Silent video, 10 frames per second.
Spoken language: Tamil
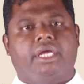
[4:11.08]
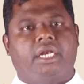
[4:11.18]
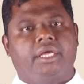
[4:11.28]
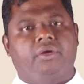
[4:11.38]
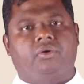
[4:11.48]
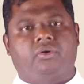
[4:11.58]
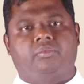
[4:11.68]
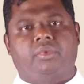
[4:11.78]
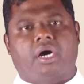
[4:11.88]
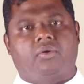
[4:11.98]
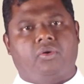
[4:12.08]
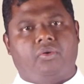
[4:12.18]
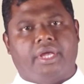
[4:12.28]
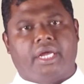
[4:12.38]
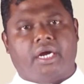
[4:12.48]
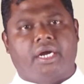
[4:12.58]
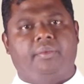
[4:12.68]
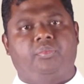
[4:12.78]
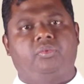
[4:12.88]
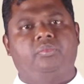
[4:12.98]
இளையோரும் அவர்களுடைய
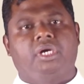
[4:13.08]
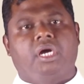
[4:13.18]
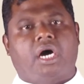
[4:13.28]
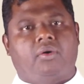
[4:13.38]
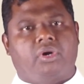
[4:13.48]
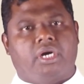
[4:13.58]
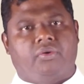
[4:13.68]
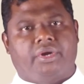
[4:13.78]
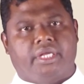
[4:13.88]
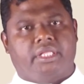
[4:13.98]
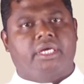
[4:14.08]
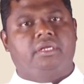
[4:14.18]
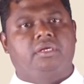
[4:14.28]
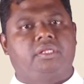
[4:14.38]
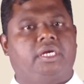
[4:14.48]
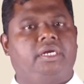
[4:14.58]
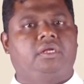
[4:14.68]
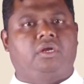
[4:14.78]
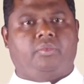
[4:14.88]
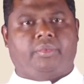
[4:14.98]
அழைப்பும் அவர்களுடைய தேர்ந்து
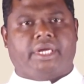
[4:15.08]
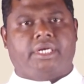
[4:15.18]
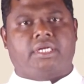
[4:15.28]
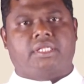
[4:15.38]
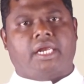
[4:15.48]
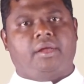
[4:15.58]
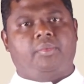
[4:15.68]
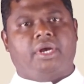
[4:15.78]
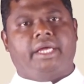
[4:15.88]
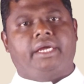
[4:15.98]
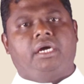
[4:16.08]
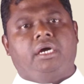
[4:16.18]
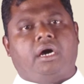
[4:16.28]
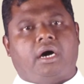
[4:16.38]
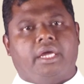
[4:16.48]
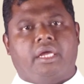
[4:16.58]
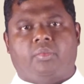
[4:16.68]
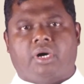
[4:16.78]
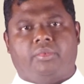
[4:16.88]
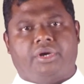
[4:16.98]
தெளிதலும் என்ற தலைப்பிலே
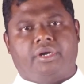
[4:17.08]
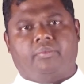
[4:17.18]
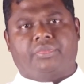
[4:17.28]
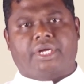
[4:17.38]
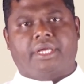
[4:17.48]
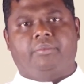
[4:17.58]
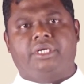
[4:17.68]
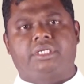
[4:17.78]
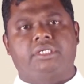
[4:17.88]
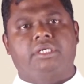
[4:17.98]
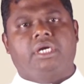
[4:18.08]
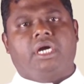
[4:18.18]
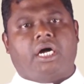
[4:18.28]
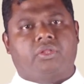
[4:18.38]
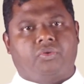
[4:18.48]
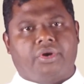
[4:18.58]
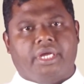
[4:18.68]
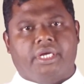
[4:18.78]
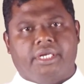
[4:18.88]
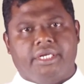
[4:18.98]
ஆயர் மாமன்றம் நடைபெற்று
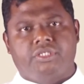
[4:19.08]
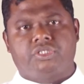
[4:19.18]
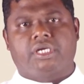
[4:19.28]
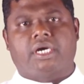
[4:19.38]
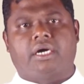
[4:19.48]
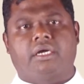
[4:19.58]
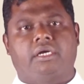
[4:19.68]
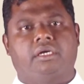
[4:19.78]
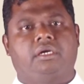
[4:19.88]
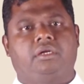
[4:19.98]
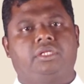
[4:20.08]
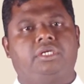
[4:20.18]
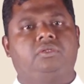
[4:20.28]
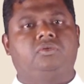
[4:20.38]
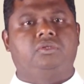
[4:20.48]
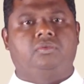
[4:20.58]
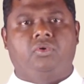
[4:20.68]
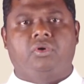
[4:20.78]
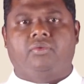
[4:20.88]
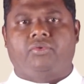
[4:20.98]
அதனுடைய நீட்சியாக திருத்தூது
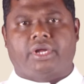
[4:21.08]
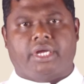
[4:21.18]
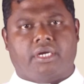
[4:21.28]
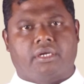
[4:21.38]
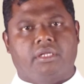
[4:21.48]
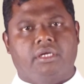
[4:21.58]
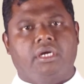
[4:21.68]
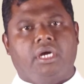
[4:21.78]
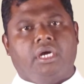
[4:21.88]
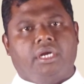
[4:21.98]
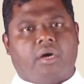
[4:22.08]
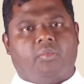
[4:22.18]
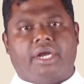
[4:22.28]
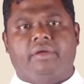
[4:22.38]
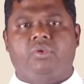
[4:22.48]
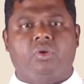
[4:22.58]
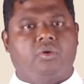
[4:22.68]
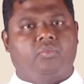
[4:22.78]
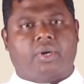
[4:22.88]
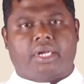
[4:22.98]
ஊக்க உரையானது நாம்
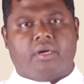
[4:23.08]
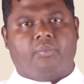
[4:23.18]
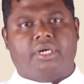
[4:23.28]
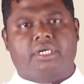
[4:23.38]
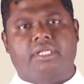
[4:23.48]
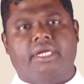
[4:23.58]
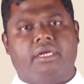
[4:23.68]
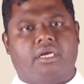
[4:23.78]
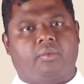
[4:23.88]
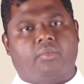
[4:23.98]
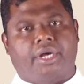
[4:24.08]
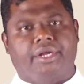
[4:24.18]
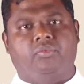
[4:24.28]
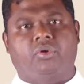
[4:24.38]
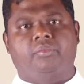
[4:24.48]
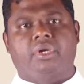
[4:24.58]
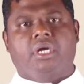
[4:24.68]
அனைவருக்கும் வழங்கப்பட்டதை நாம் அறிவோம்